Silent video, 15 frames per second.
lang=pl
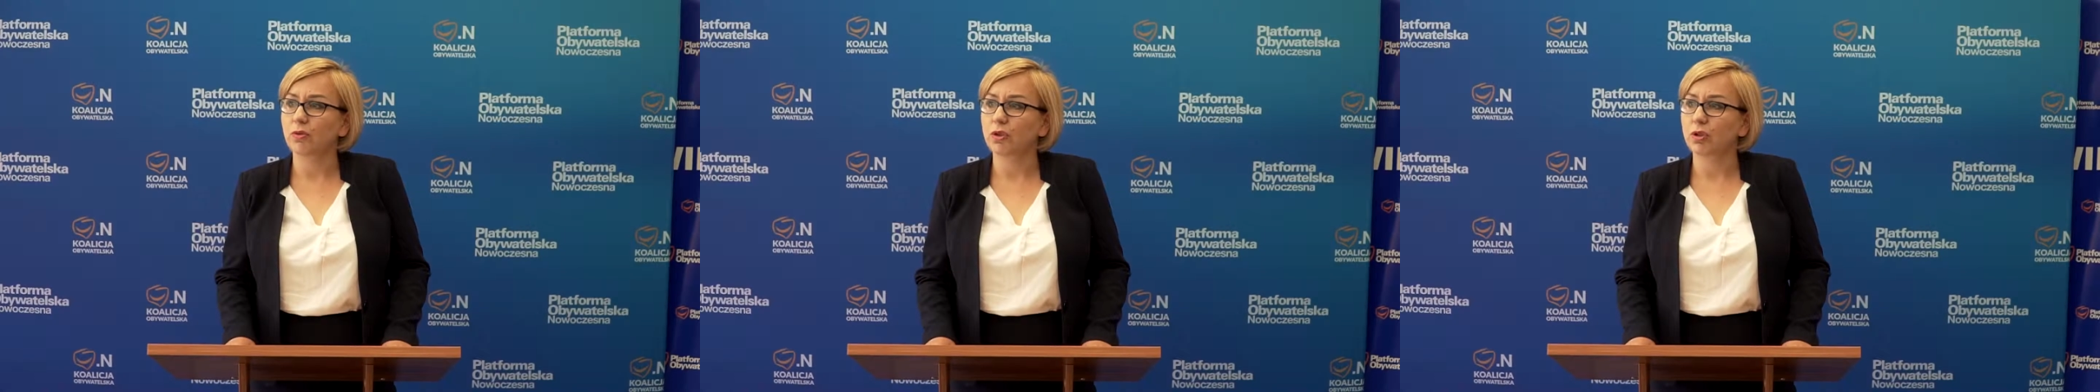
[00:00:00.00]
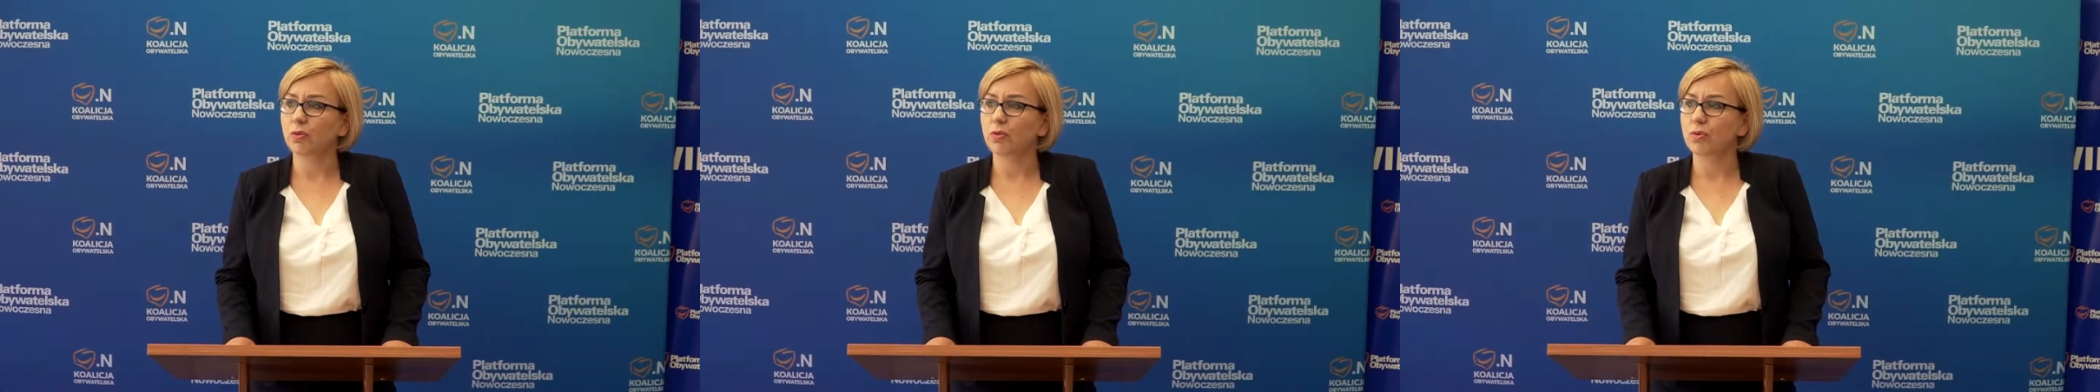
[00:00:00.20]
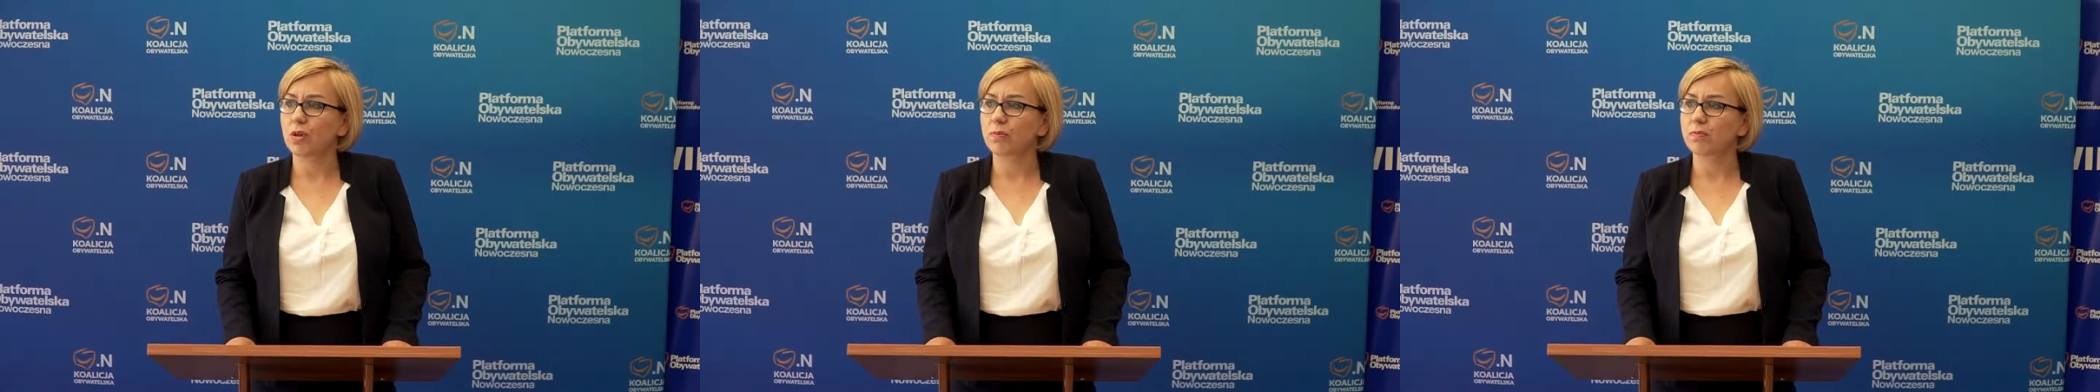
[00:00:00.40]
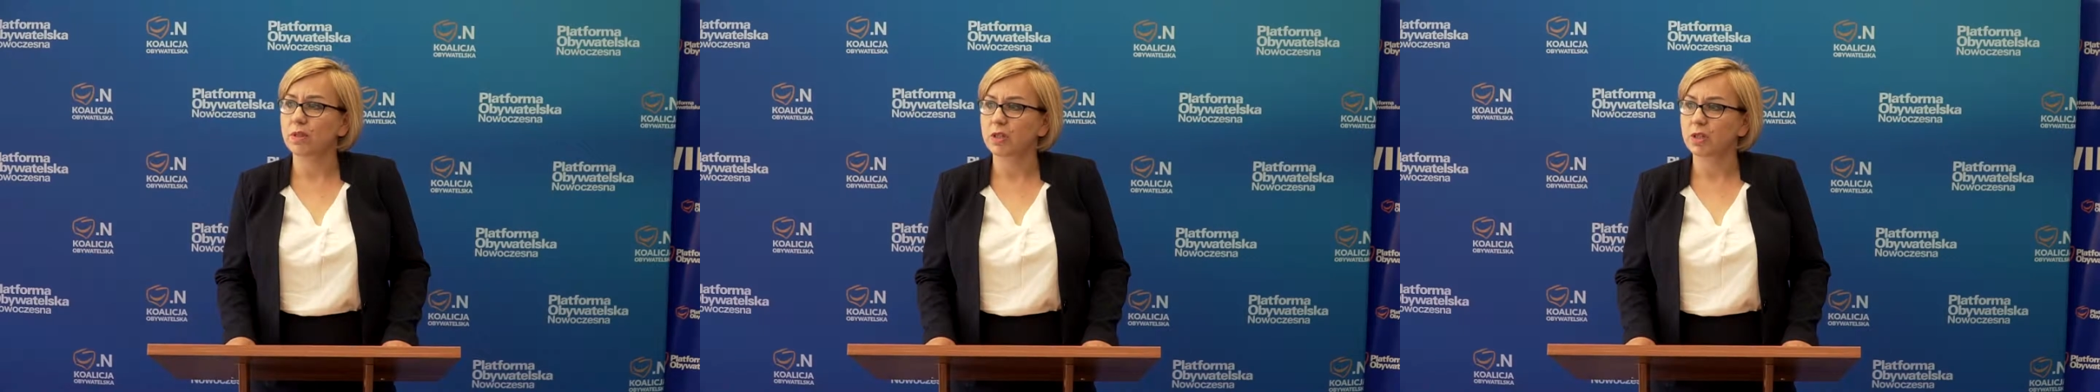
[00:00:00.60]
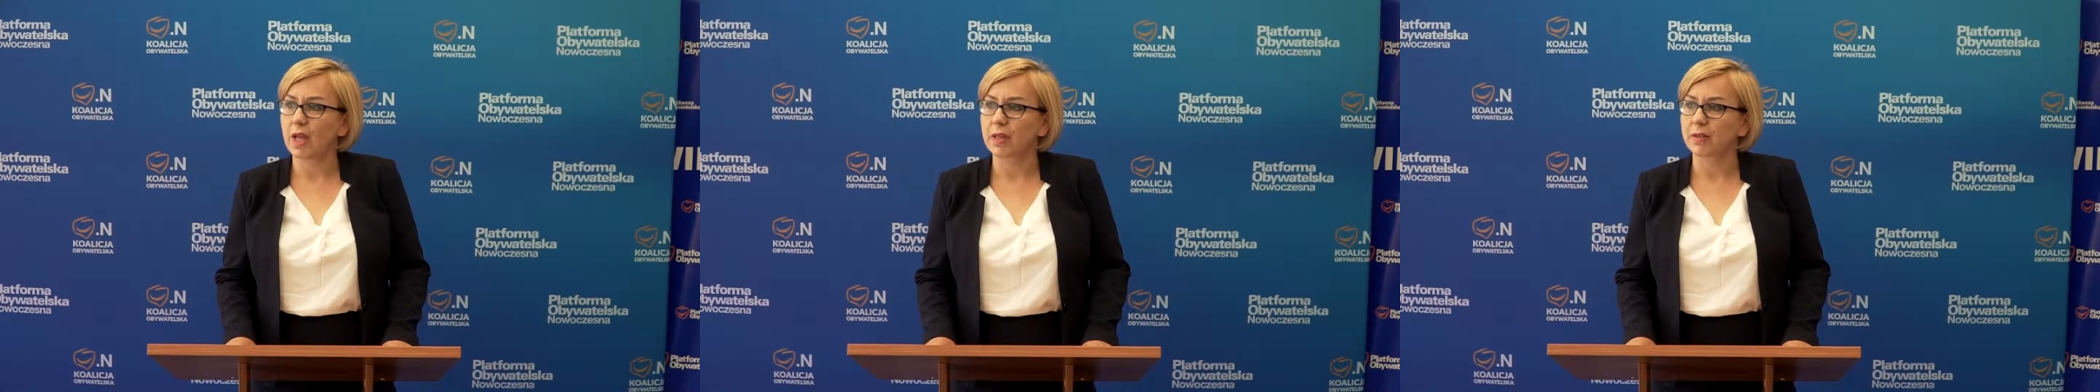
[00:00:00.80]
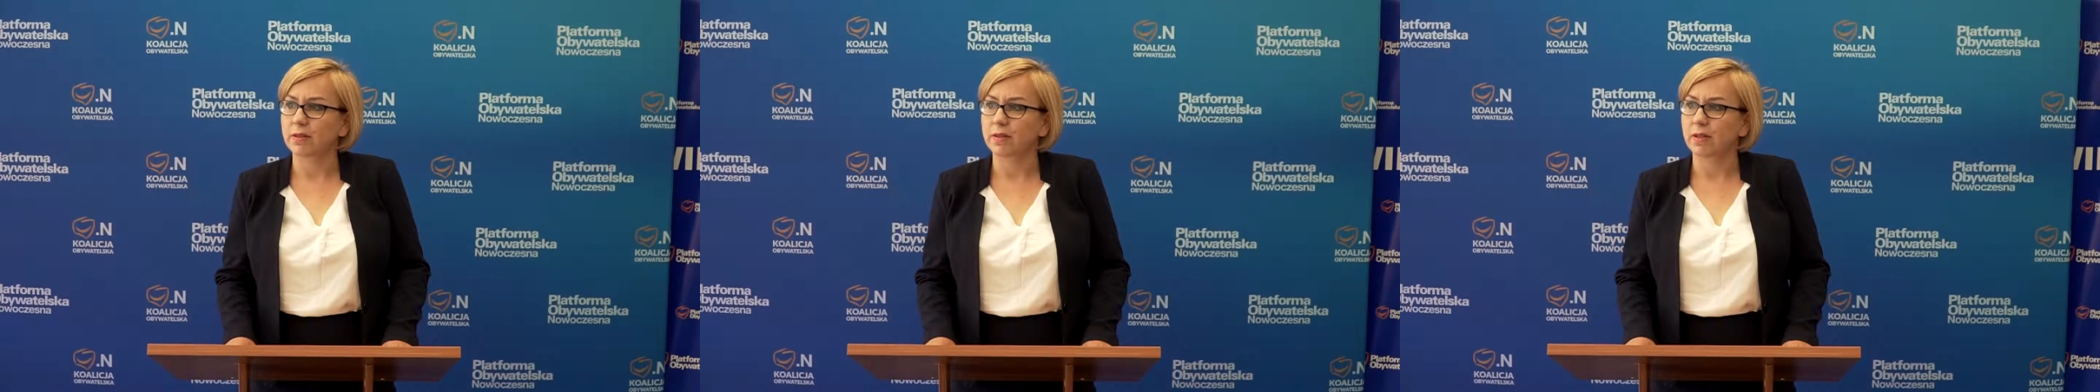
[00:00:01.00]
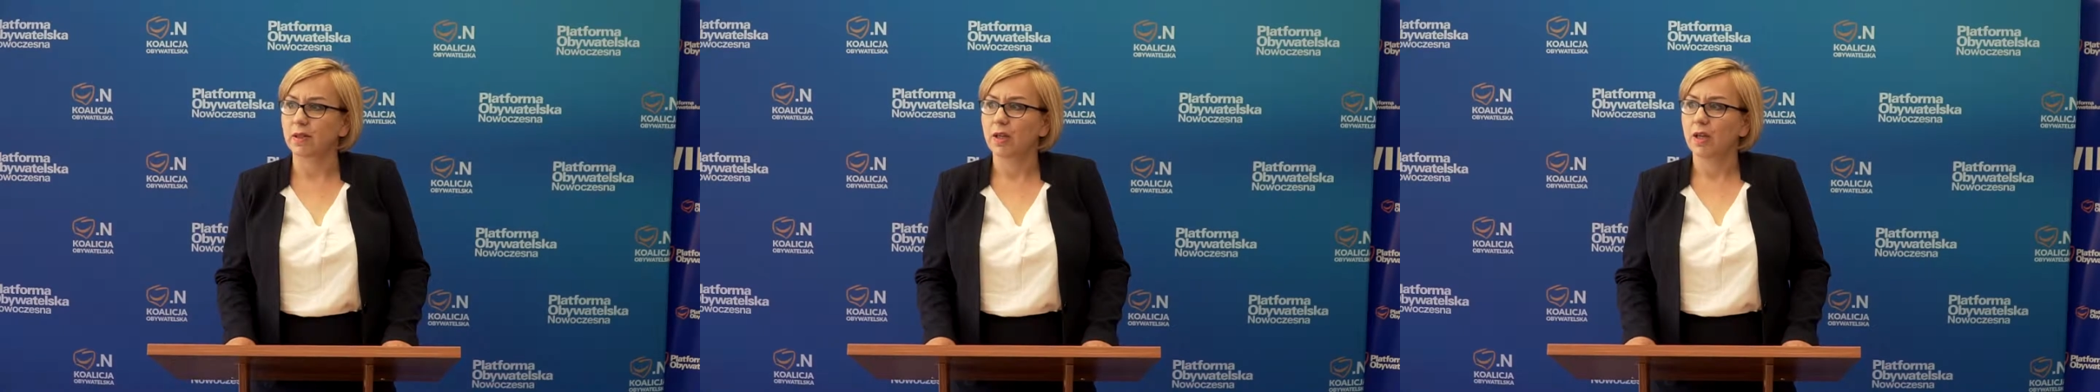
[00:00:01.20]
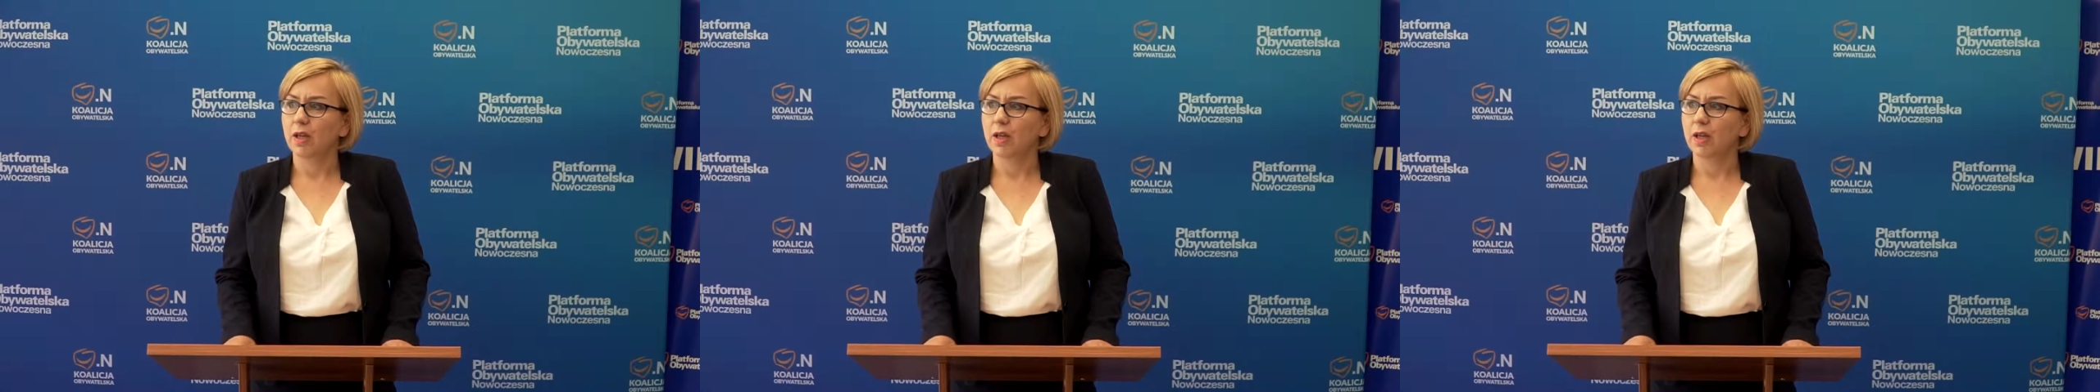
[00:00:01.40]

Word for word: oczekują mieszkańcy.